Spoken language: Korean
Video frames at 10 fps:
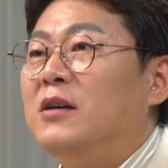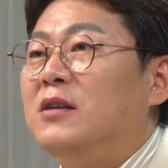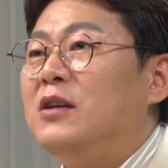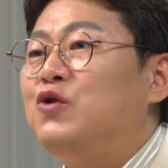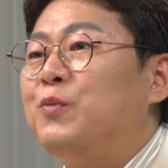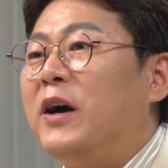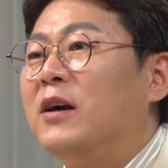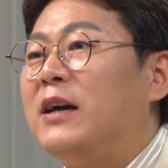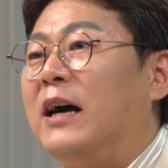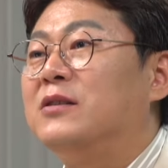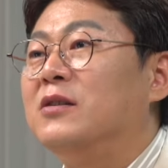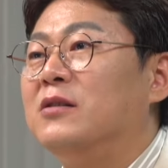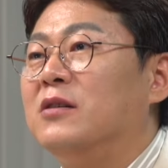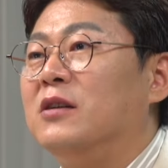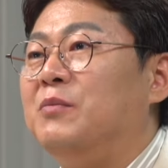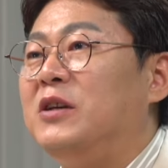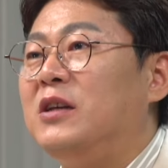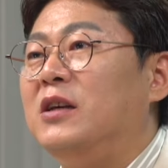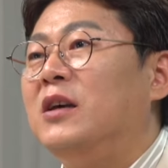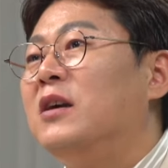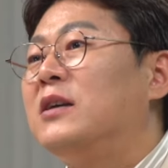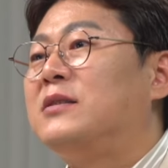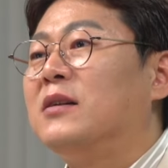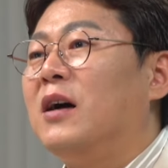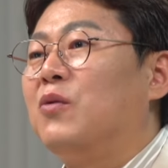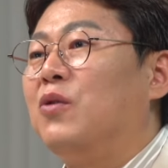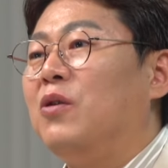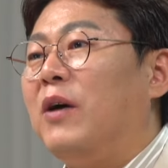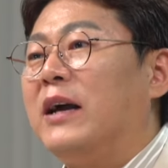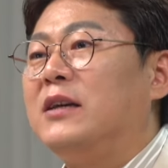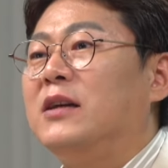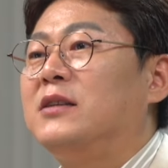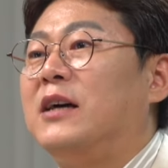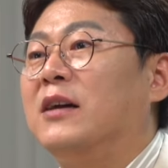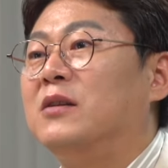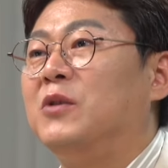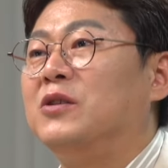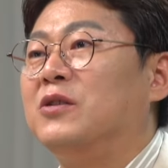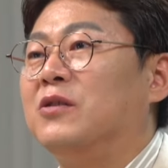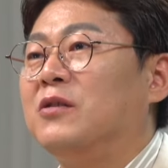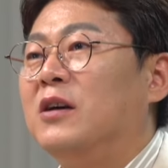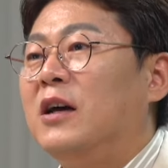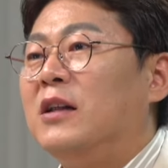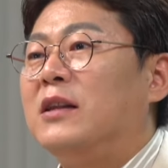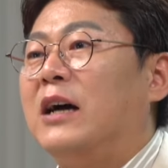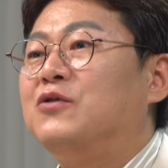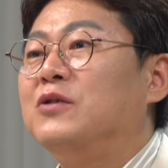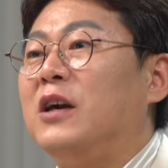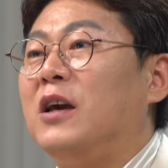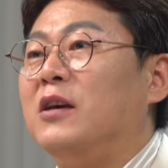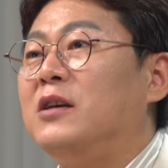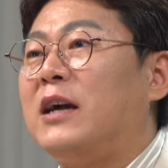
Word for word: 이 주방 가전들 미리 계산하고 확인하지 않으면요. 나중에 이